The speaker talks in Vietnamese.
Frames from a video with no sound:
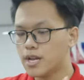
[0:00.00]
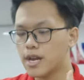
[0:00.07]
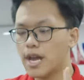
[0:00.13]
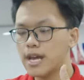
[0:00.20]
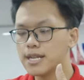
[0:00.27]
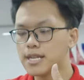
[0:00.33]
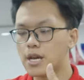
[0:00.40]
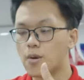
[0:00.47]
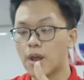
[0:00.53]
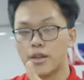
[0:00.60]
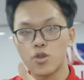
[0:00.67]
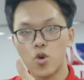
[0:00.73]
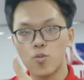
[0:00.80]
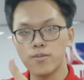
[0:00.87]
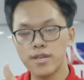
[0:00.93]
Đây đều là
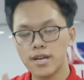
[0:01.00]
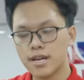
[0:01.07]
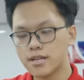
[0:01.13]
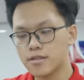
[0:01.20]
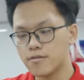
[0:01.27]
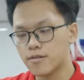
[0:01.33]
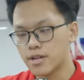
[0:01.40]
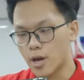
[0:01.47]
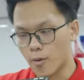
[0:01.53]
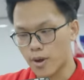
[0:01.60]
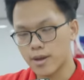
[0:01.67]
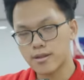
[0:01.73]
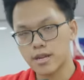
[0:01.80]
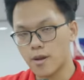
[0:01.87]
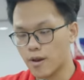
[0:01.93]
nhôm nhiếc các thứ kiểu hết,